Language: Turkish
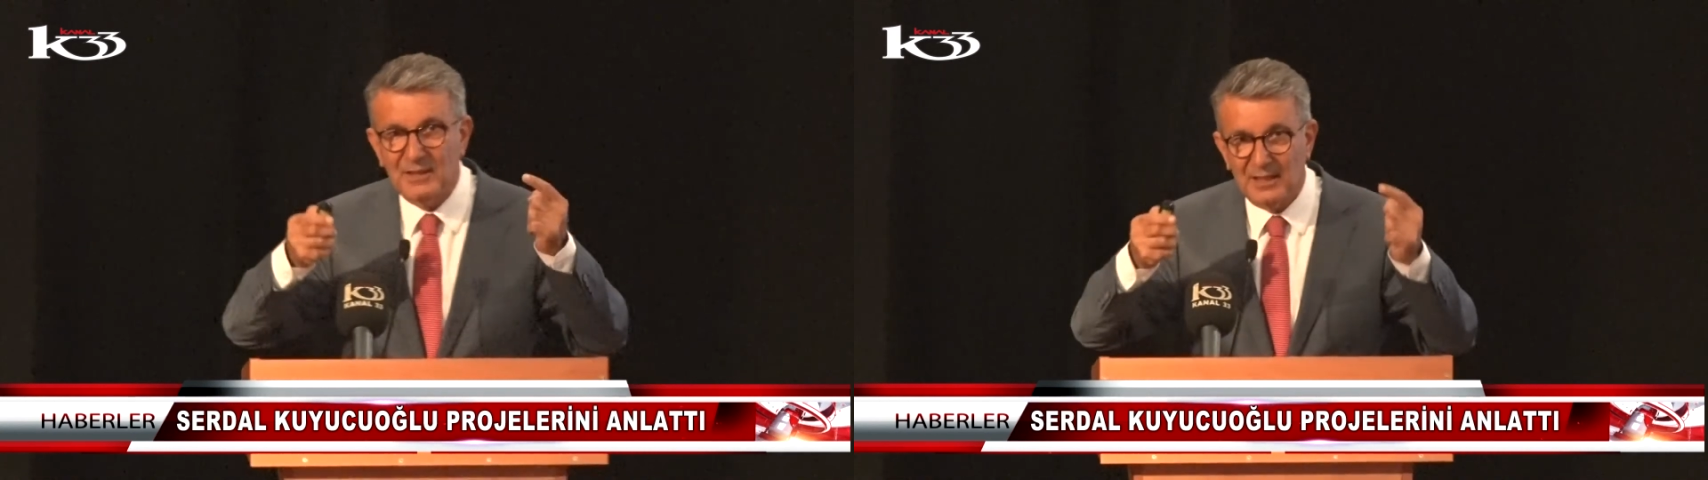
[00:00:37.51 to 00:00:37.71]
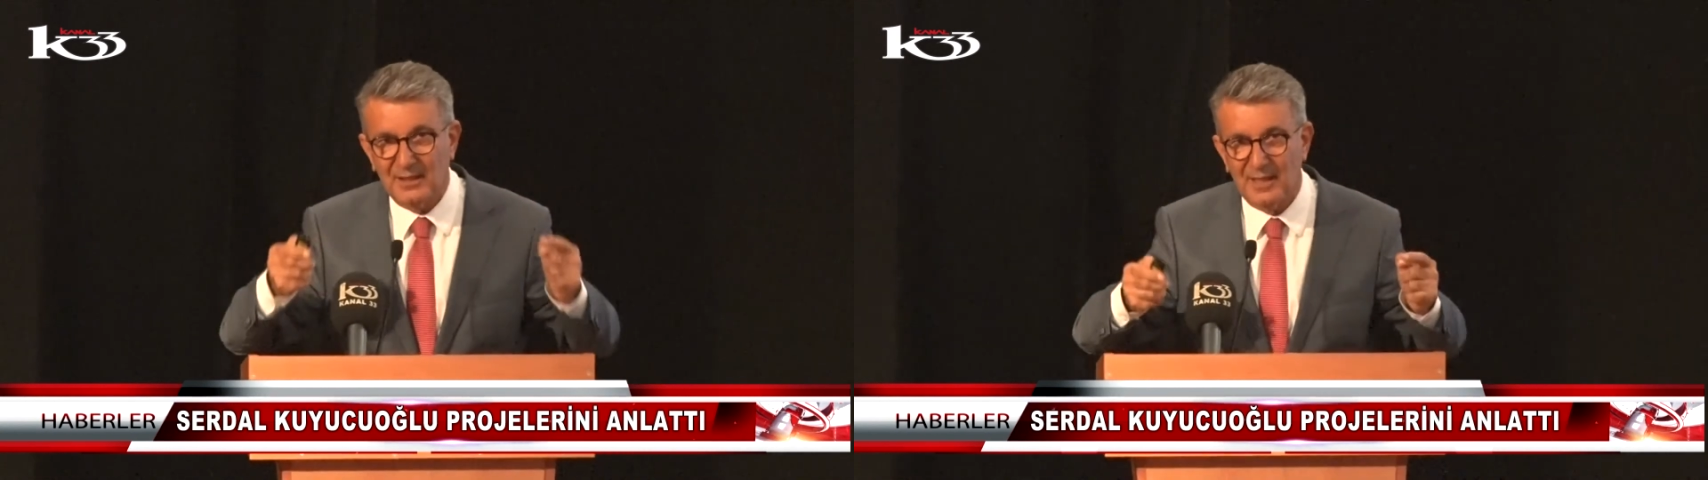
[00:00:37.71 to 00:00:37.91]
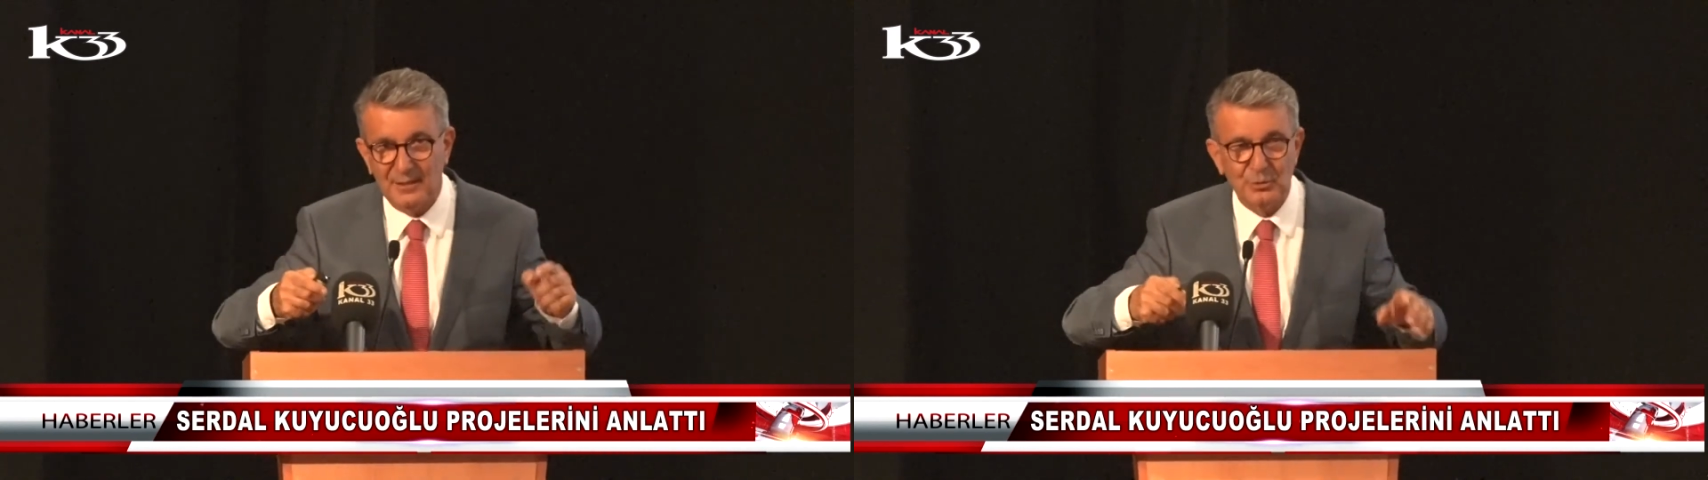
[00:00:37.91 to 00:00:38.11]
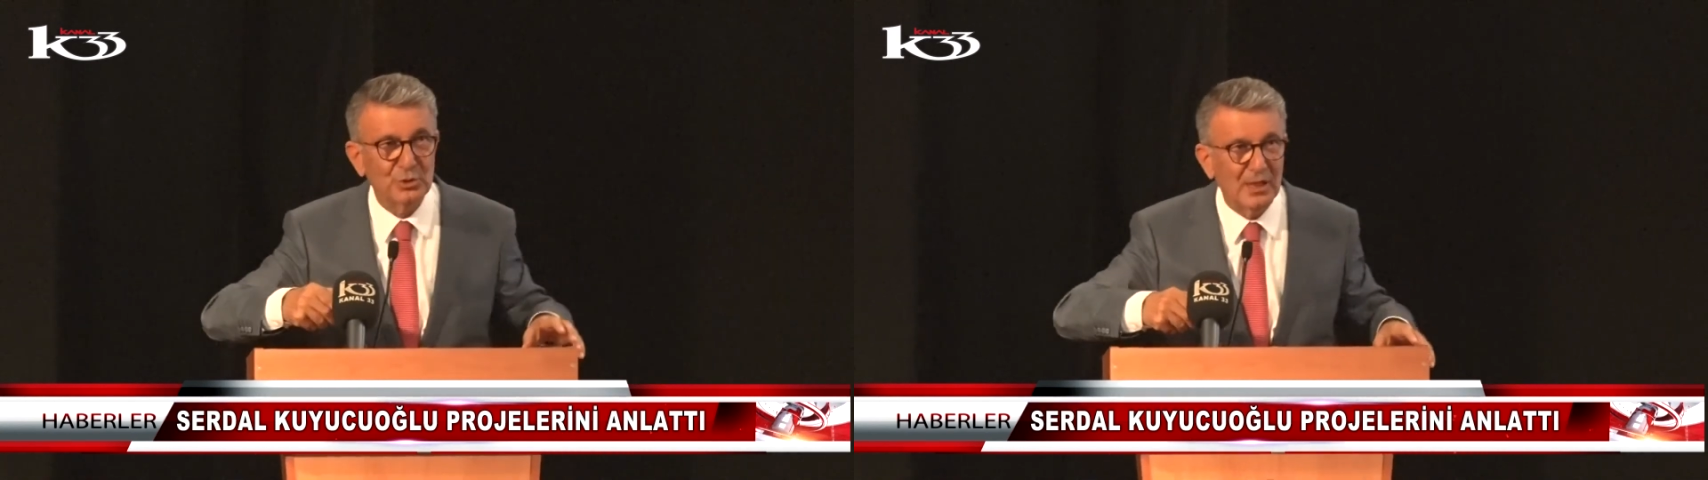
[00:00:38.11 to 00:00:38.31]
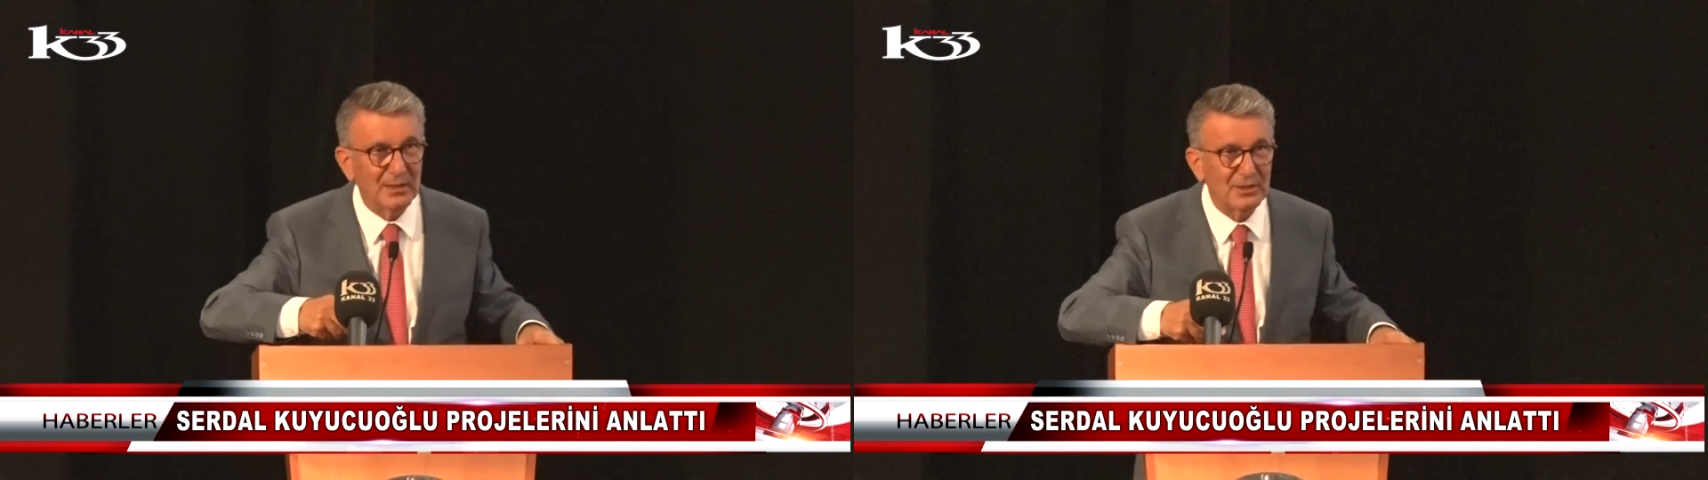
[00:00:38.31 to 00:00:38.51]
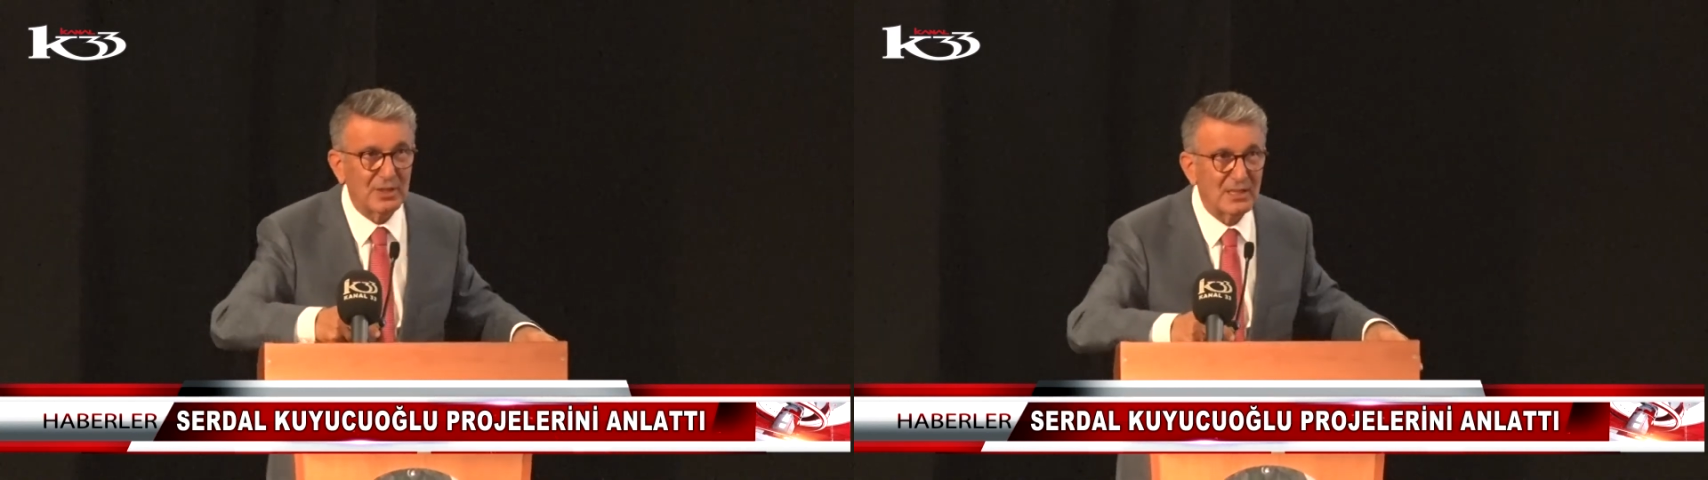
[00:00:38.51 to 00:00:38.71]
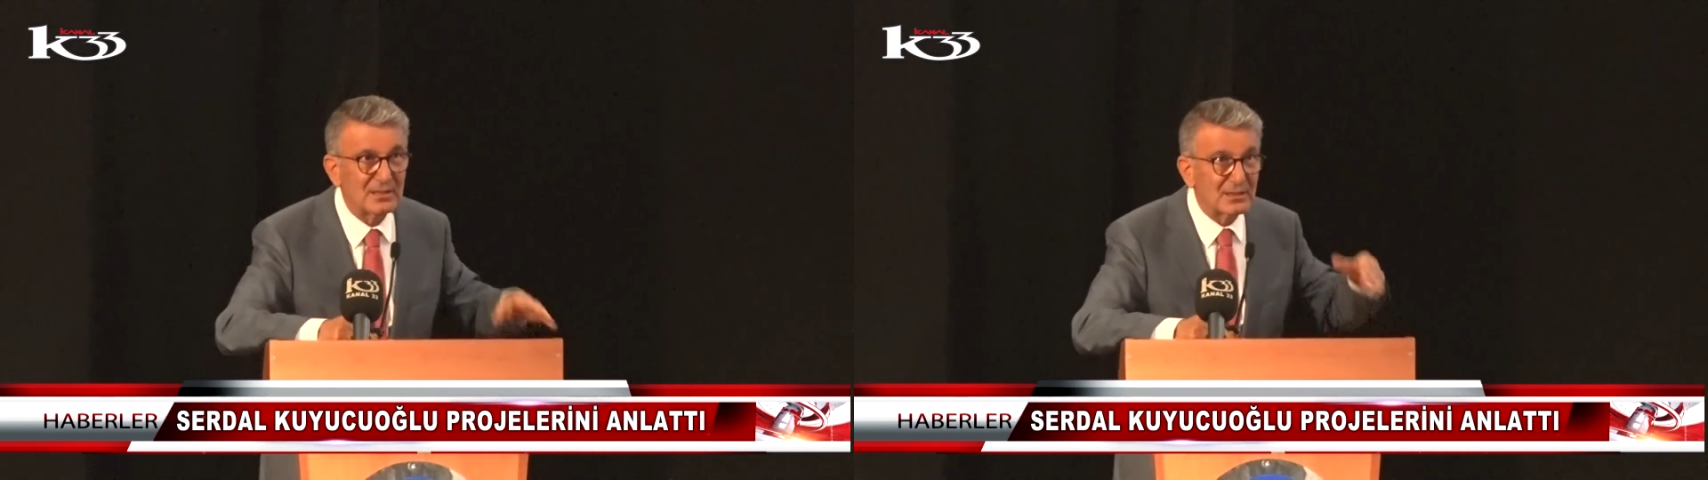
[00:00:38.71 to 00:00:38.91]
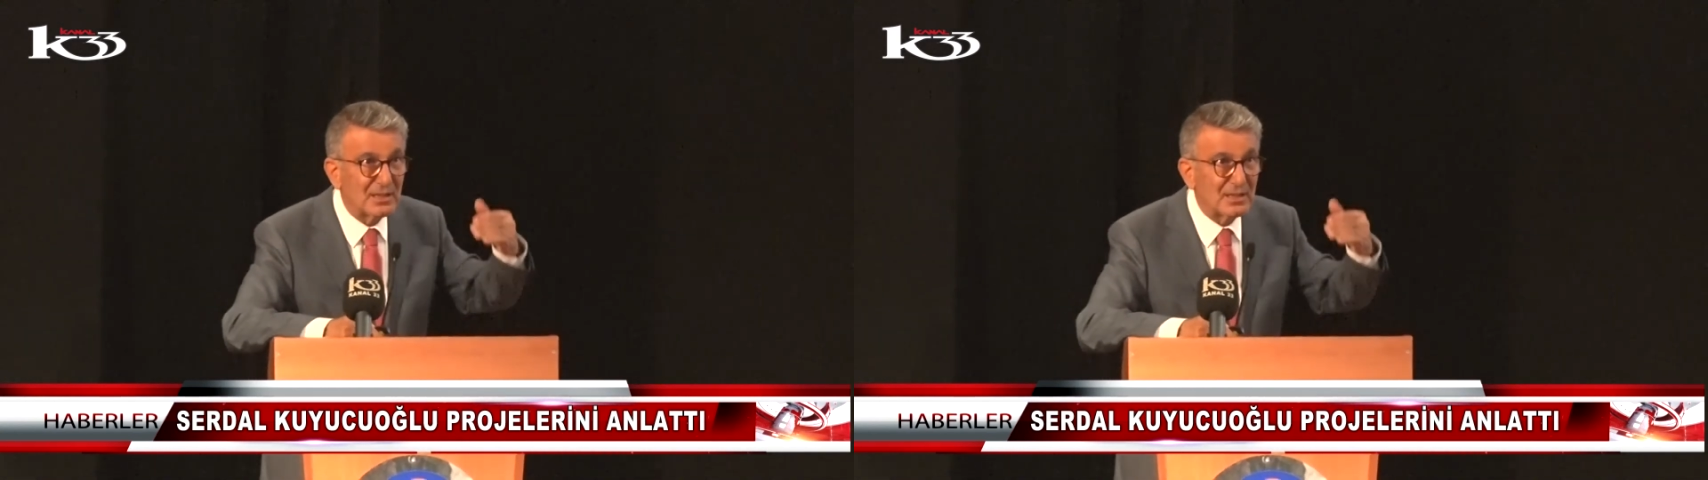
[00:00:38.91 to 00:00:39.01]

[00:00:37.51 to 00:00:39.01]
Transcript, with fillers: tekrar düzenleyeceğiz,